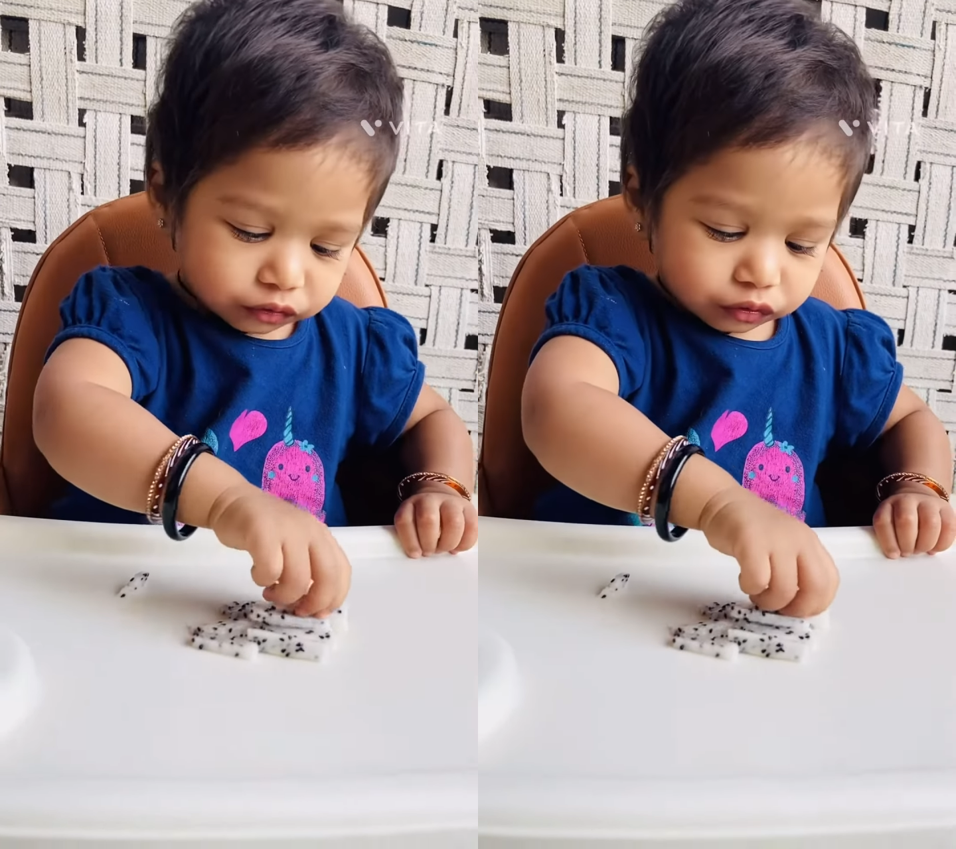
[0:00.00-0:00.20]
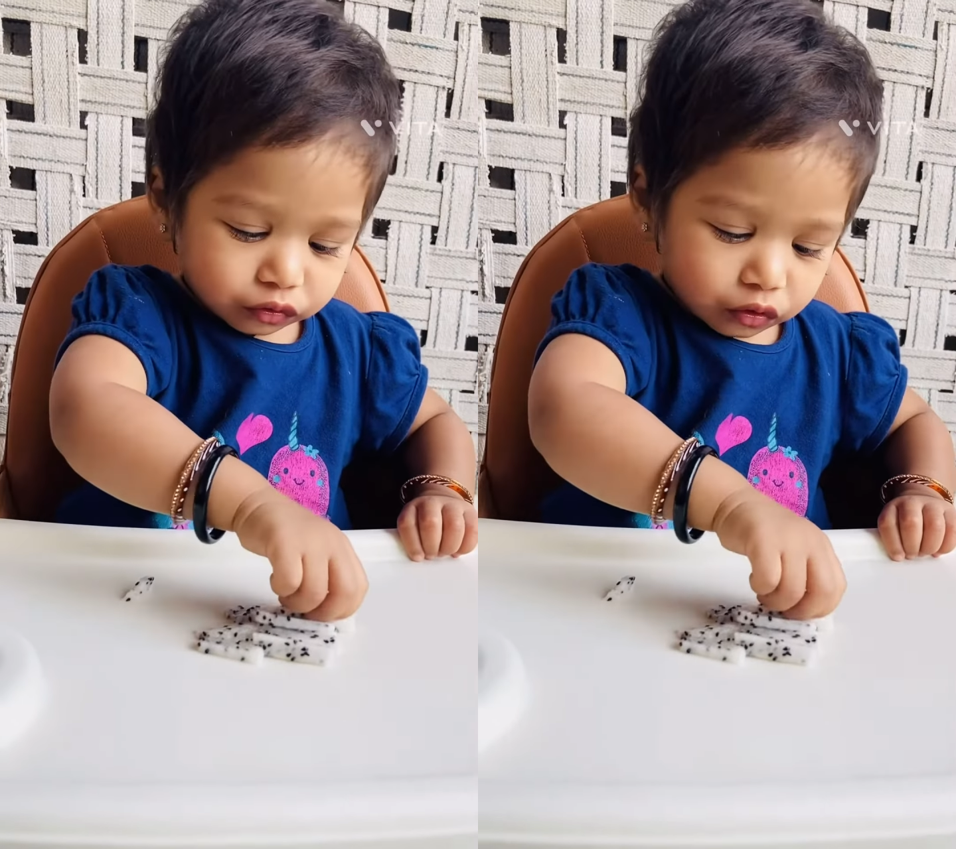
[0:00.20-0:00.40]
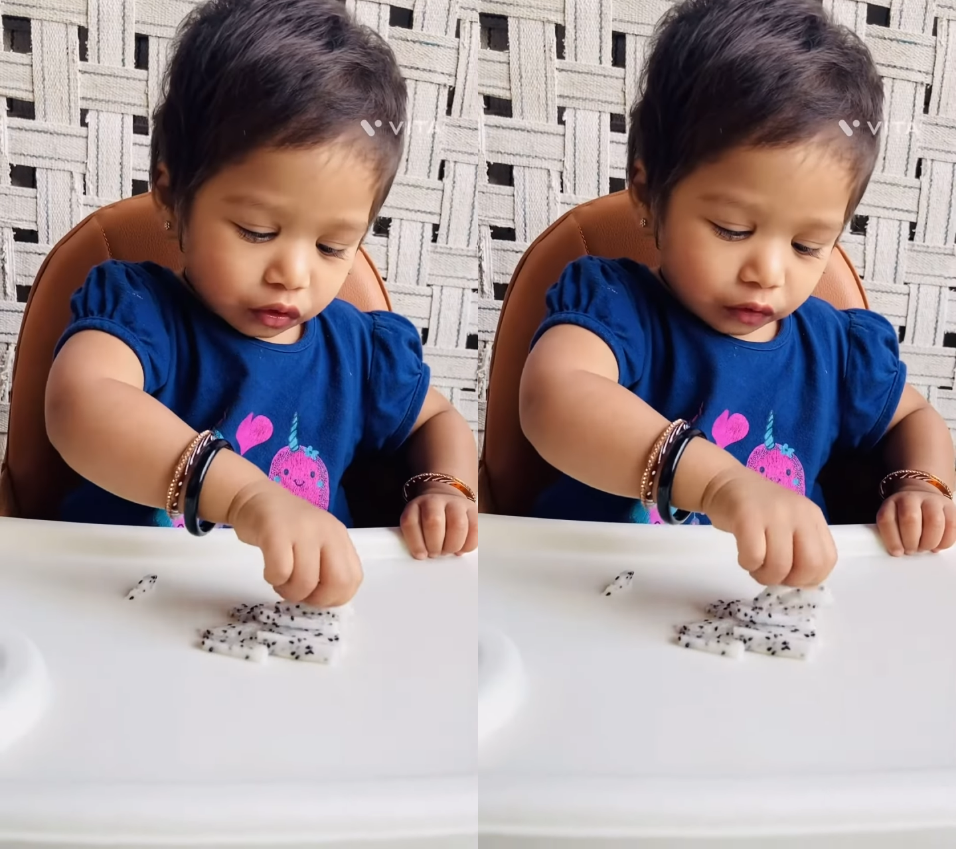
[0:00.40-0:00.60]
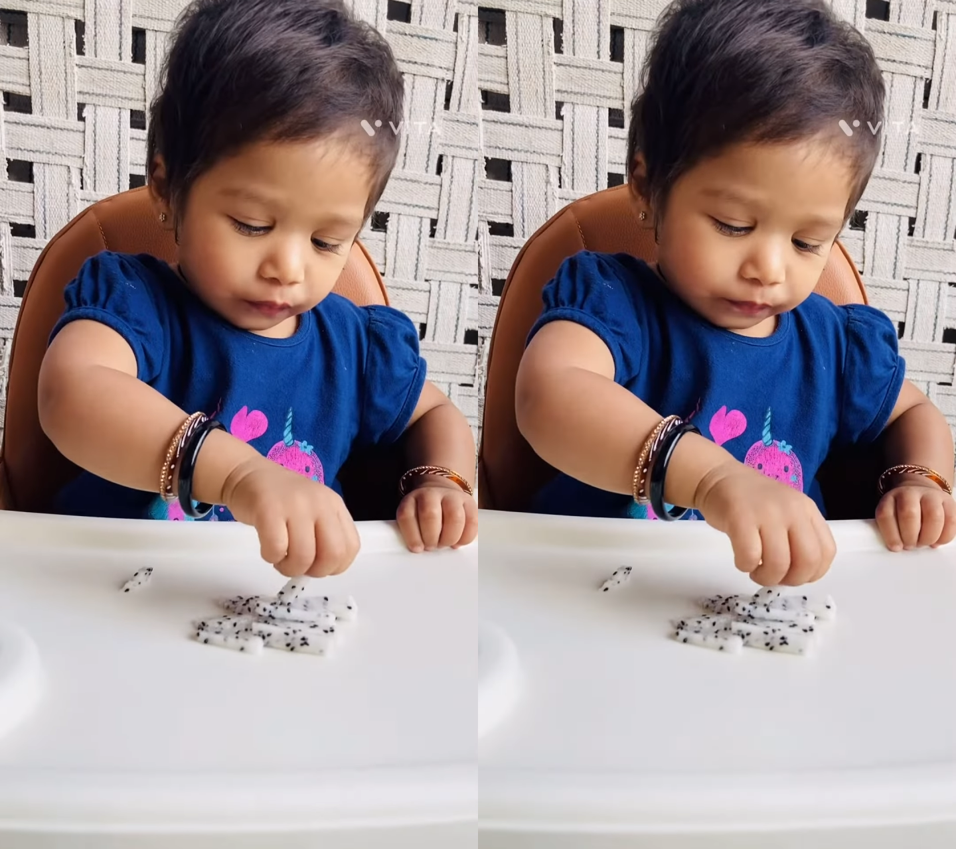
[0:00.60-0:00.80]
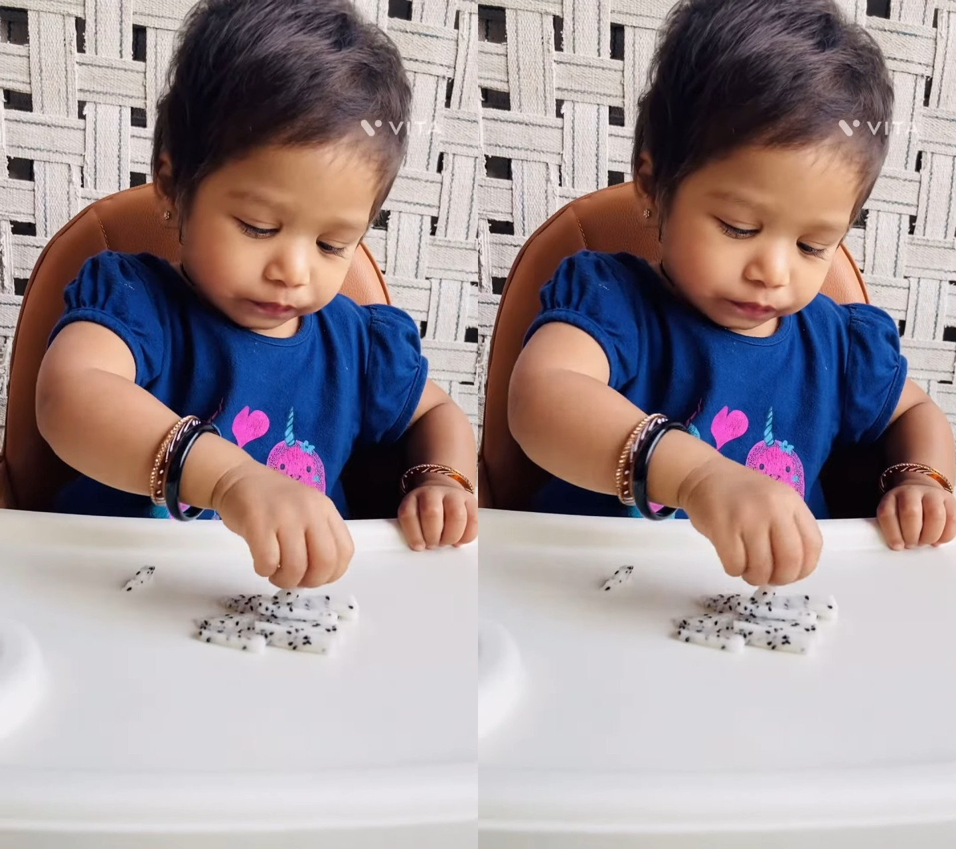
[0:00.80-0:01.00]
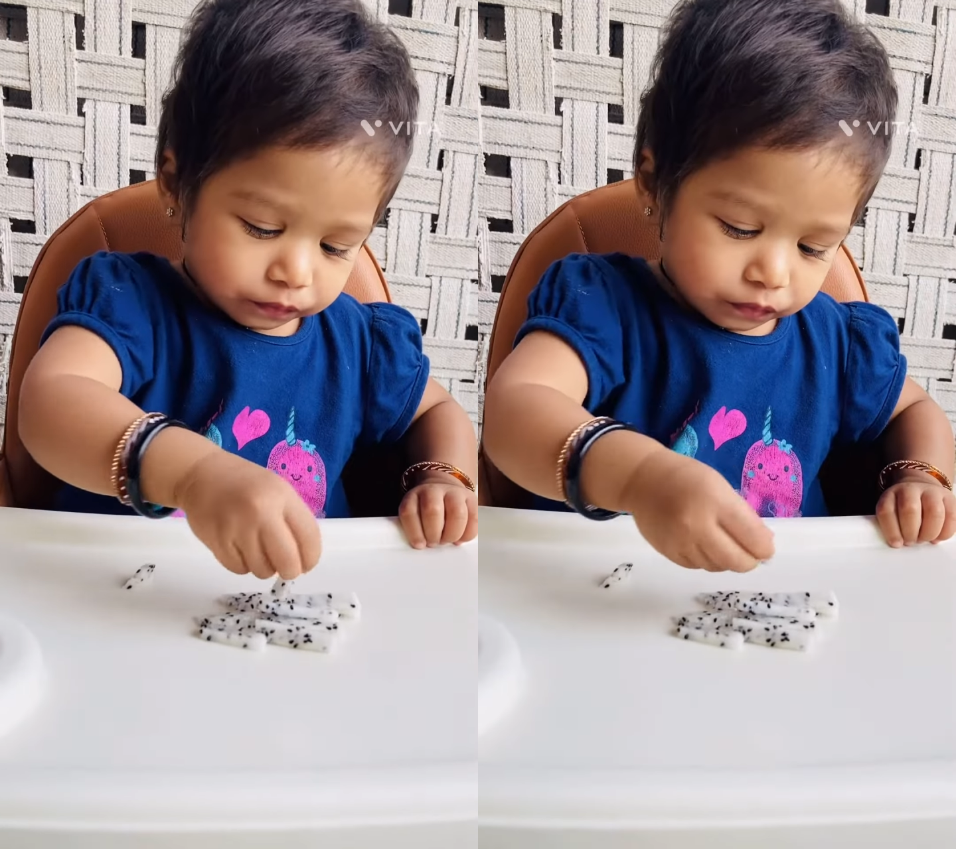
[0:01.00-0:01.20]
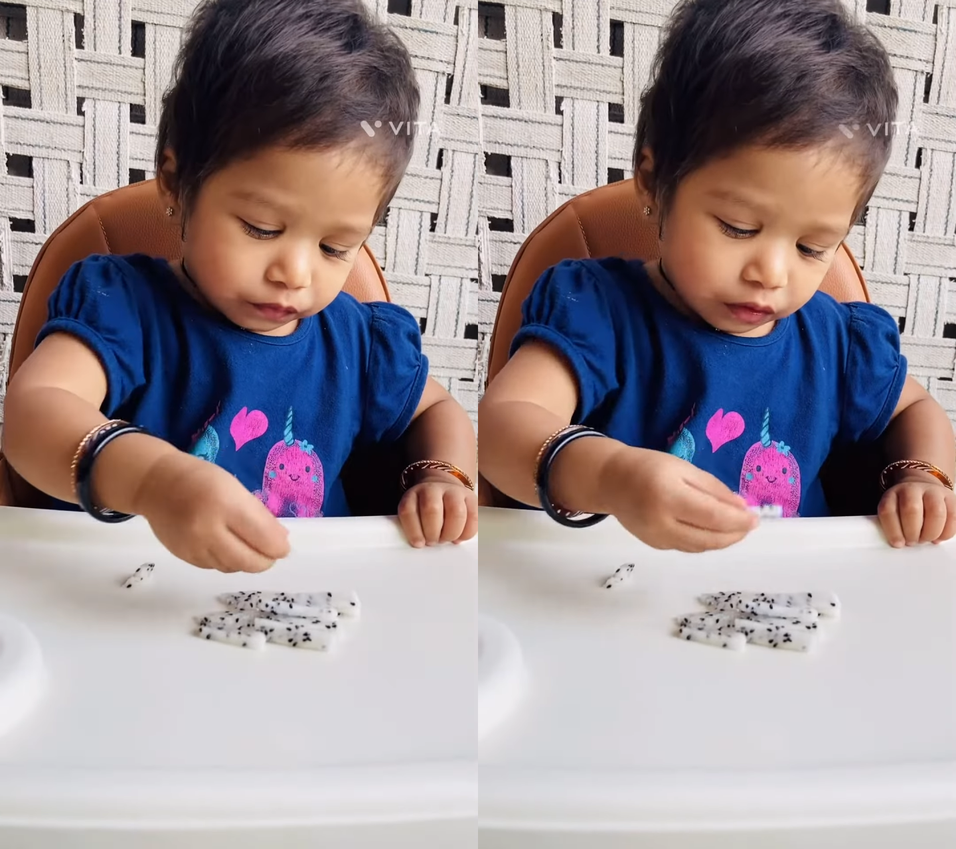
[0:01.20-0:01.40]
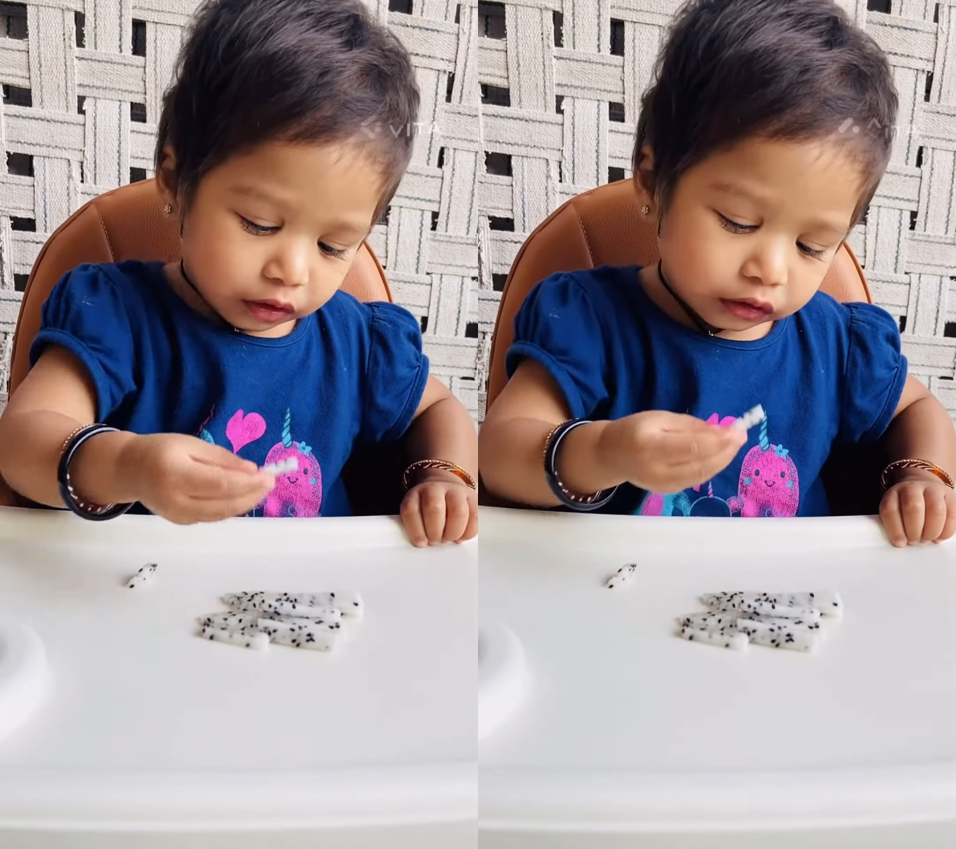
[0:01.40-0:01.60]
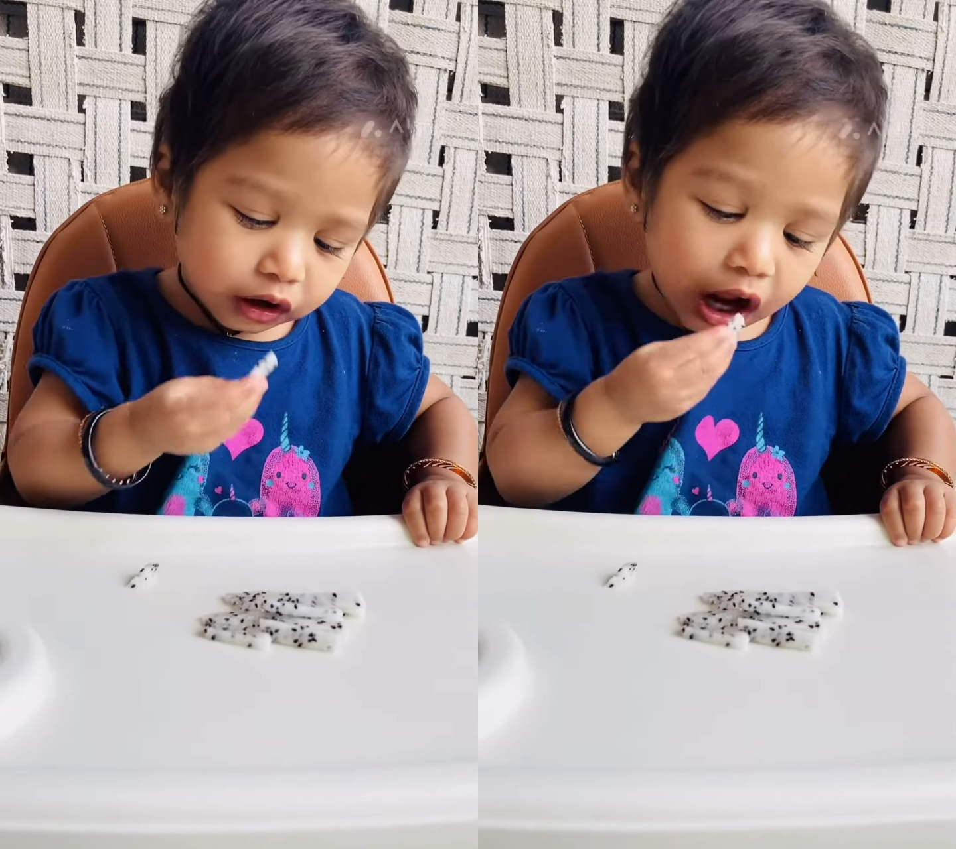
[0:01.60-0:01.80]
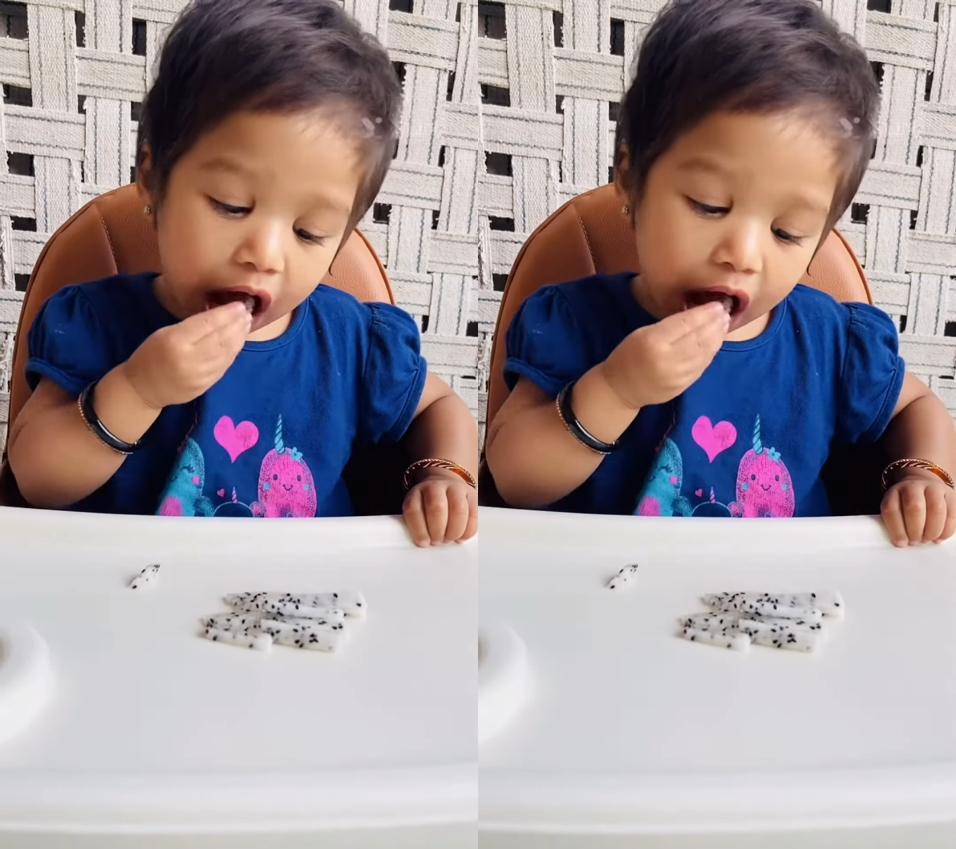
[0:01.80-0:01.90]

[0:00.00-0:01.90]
బిగినింగ్ కూడా ఇలాంటి ఫింగర్ ఫుడ్స్